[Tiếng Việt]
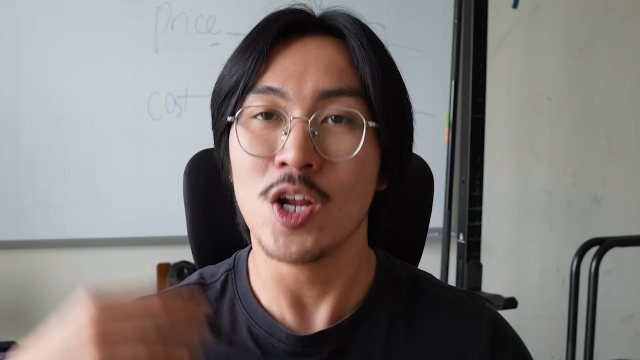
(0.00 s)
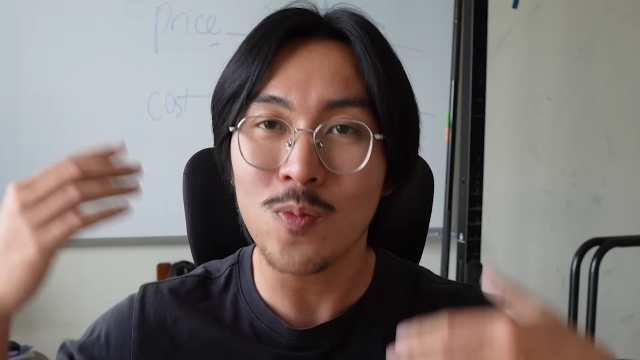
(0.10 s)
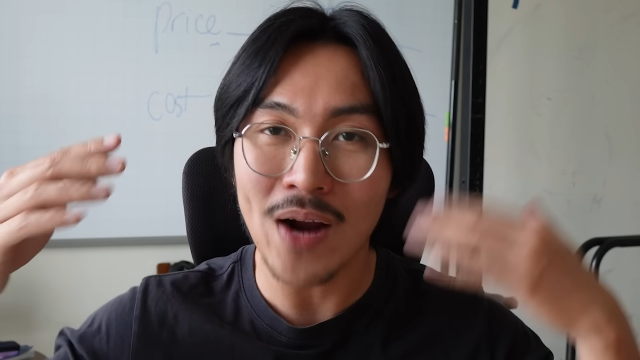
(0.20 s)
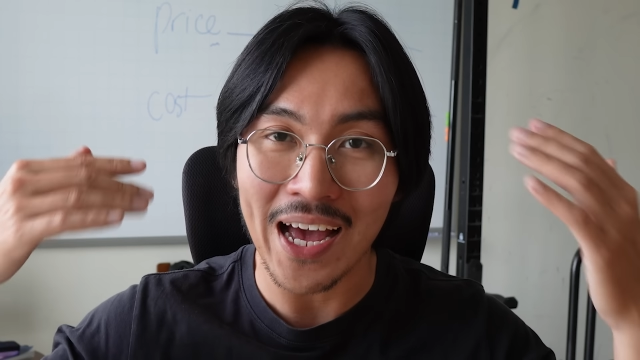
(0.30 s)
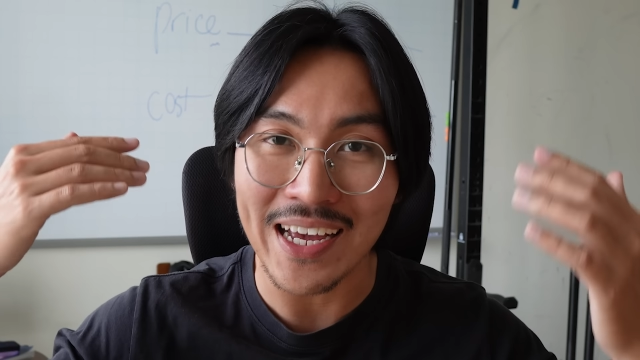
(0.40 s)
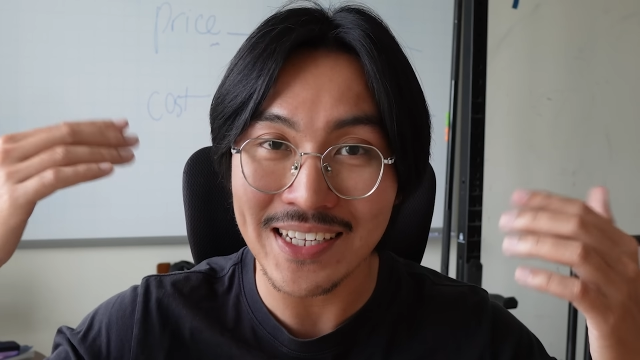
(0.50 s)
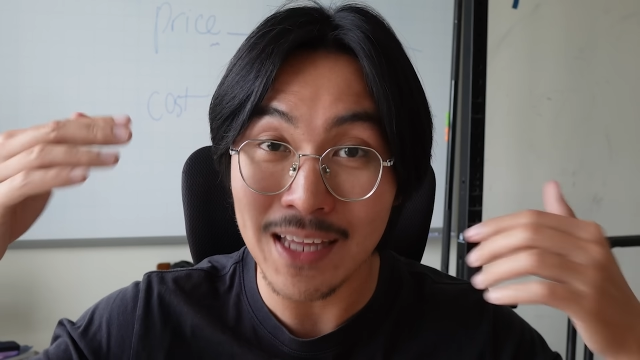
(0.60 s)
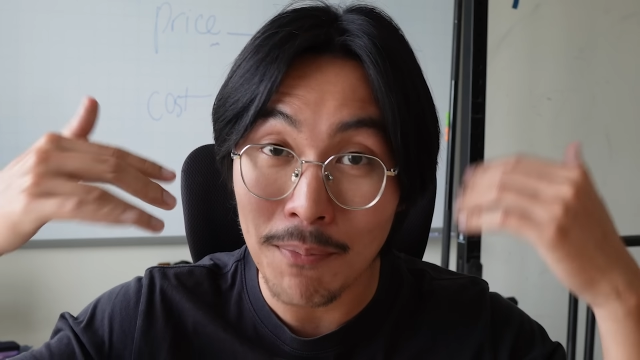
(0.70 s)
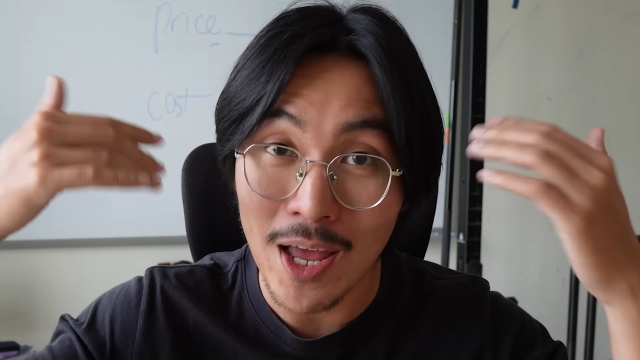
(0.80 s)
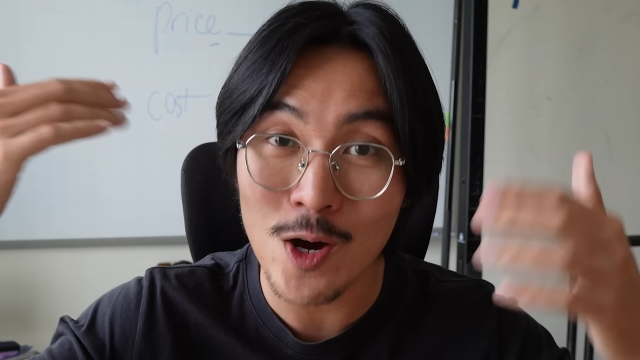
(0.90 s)
thì lúc này cái
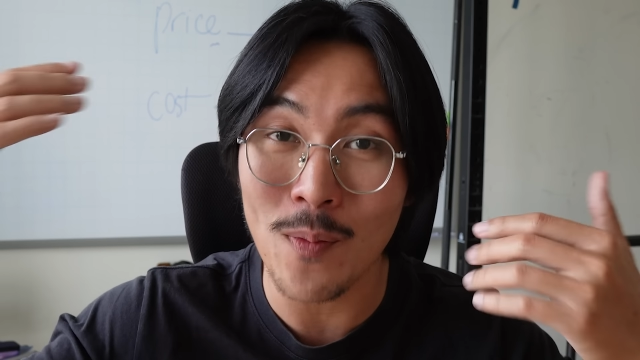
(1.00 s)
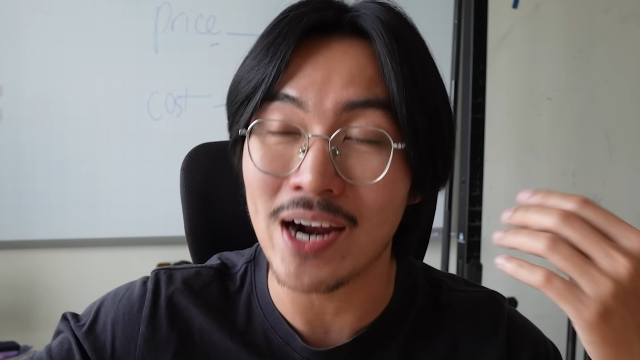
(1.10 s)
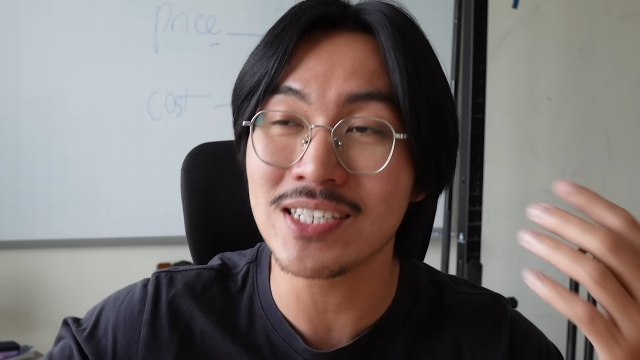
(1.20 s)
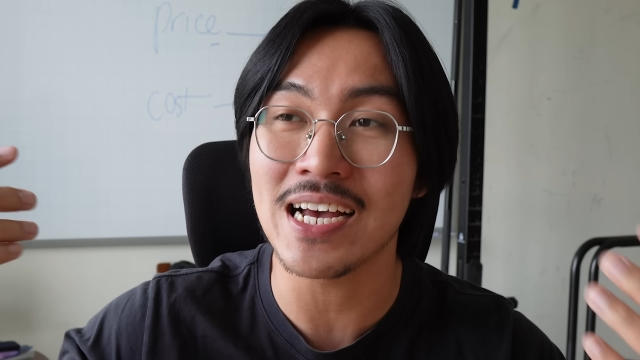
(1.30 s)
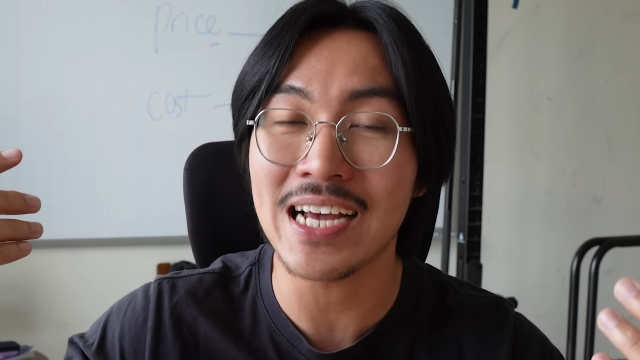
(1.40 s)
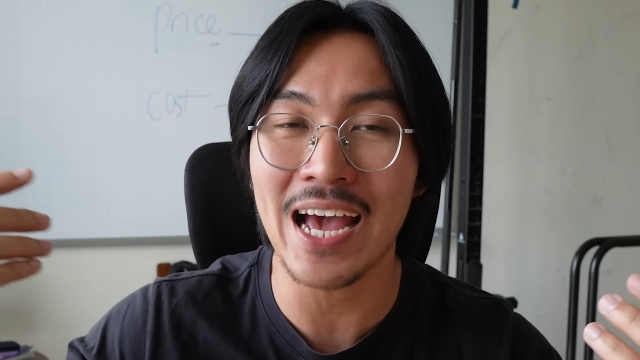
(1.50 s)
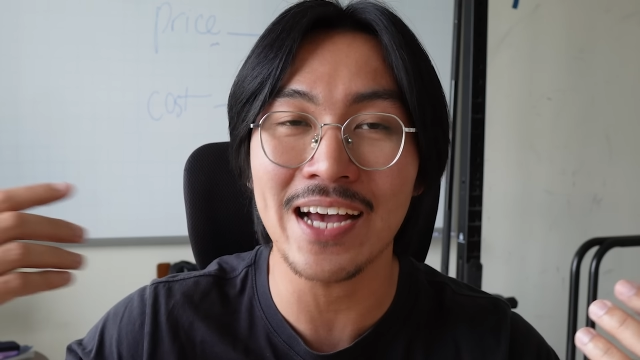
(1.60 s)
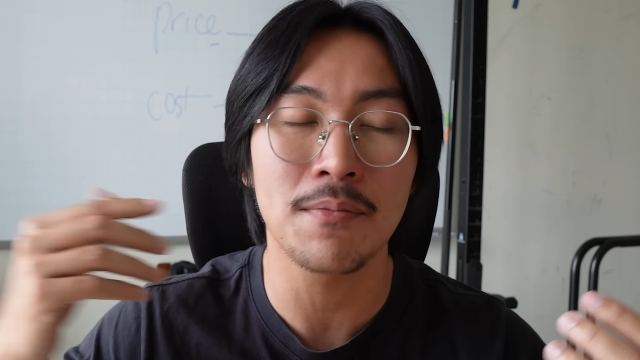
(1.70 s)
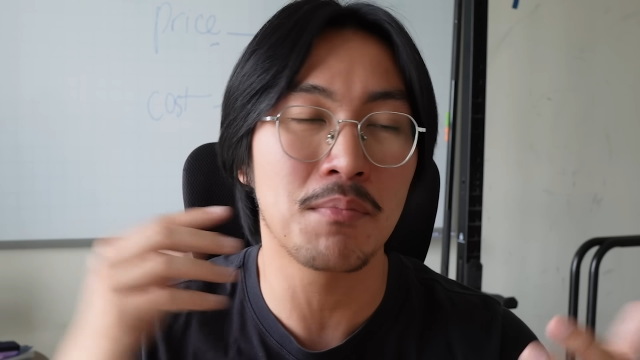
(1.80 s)
tâm lý của bạn nó sẽ khác.